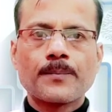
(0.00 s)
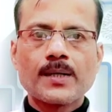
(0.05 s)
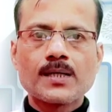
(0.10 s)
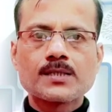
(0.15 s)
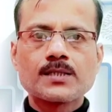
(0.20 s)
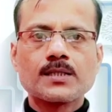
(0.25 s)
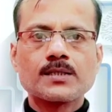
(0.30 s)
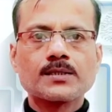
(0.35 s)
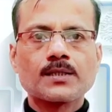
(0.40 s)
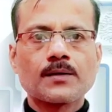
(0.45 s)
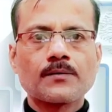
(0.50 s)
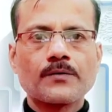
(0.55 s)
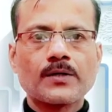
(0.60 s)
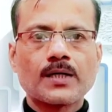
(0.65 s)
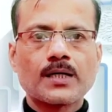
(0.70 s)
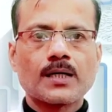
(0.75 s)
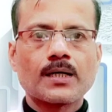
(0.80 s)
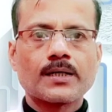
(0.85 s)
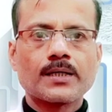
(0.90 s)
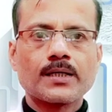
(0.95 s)
पैसेंजर
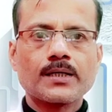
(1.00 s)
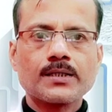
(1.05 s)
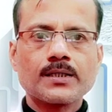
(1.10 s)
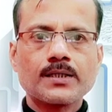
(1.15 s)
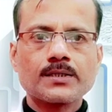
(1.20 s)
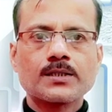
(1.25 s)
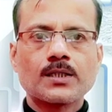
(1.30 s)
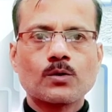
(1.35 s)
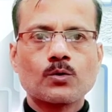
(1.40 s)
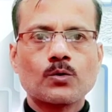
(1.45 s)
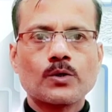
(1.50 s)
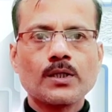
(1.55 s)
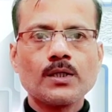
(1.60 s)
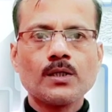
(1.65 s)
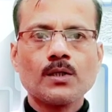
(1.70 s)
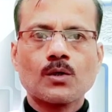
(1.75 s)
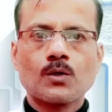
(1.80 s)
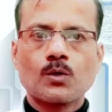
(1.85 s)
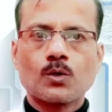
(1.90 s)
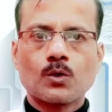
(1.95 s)
व्हीकल के लिए जरूरी
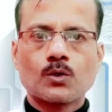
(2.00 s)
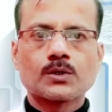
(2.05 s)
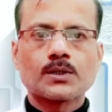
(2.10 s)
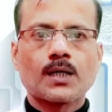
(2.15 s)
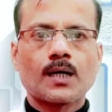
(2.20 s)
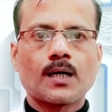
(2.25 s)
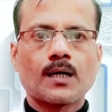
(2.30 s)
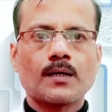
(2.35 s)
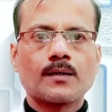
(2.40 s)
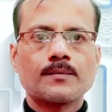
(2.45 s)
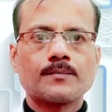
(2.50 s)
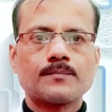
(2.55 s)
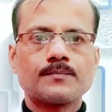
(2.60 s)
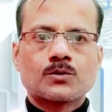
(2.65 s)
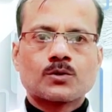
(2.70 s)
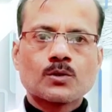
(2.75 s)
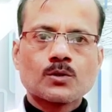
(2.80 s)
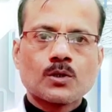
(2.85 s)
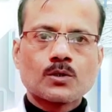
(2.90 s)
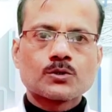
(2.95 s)
होता है
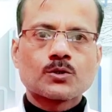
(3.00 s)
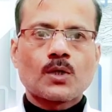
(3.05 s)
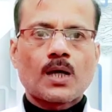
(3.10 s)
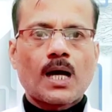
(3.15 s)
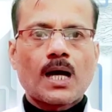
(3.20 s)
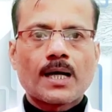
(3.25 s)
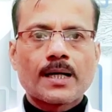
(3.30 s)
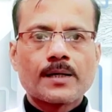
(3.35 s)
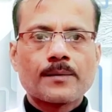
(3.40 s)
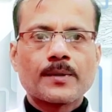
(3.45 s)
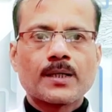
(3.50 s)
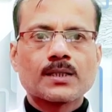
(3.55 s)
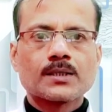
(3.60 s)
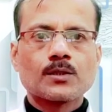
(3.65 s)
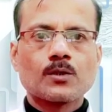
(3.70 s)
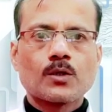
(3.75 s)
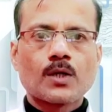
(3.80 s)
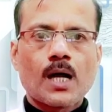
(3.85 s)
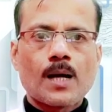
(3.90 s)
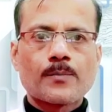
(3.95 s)
तो दोस्तों आगे बढ़ते
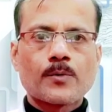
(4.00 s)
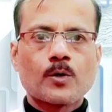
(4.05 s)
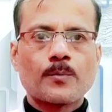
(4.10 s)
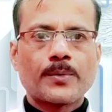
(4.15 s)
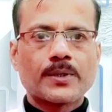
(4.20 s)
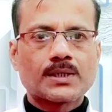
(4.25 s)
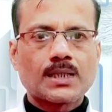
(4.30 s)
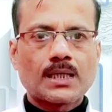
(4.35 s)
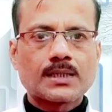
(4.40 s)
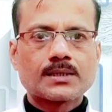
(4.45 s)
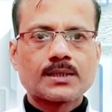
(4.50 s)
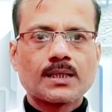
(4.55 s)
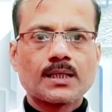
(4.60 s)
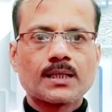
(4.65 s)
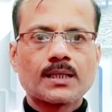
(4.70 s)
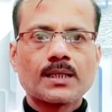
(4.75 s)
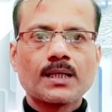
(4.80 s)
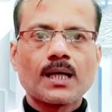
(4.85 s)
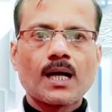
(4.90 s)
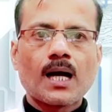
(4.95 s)
हैं और आपको बताते हैं
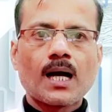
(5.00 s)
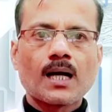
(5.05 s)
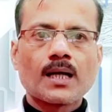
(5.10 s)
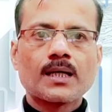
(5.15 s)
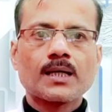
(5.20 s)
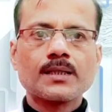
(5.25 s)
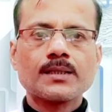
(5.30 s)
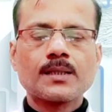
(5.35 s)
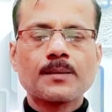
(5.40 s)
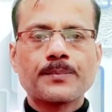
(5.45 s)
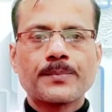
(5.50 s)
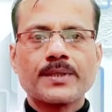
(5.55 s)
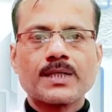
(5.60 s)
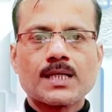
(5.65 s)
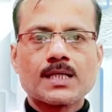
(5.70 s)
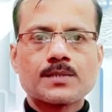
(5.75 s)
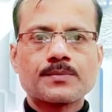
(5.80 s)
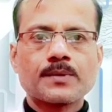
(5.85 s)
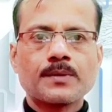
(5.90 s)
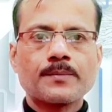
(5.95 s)
कि आखिर ये
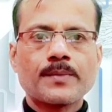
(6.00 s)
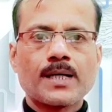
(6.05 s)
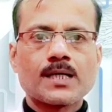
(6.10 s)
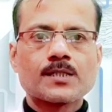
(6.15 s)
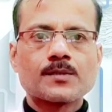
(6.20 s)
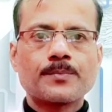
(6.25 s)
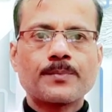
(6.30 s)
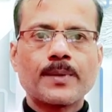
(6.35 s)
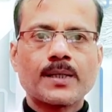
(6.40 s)
पी बैच